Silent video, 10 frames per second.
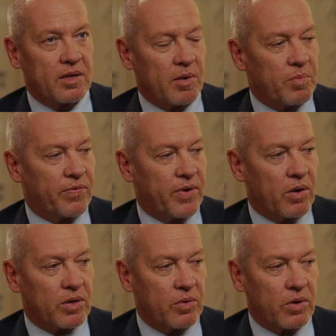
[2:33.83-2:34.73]
damit wir
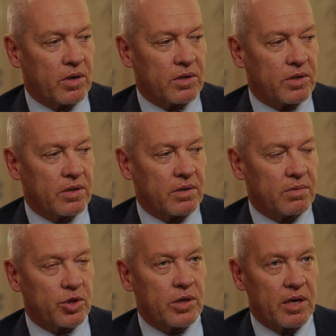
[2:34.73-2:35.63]
auch dort
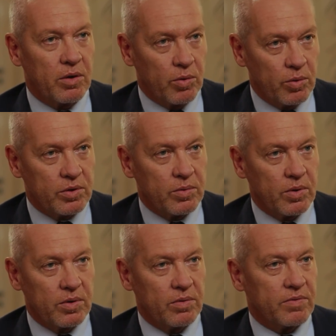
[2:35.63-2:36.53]
äh, schnelle
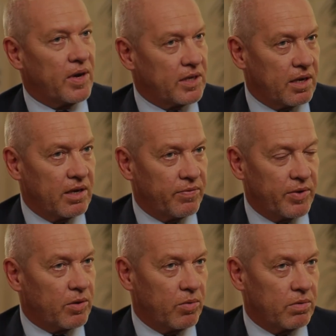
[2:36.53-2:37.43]
Lösungen und
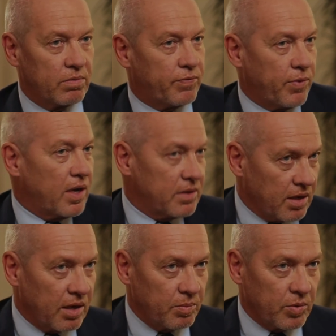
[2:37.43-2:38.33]
Weiterentwicklungen
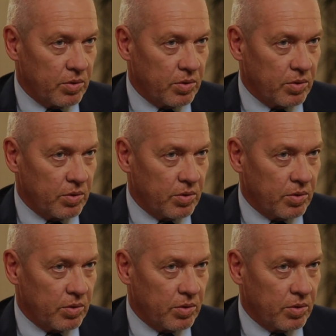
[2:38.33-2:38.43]
vorantreiben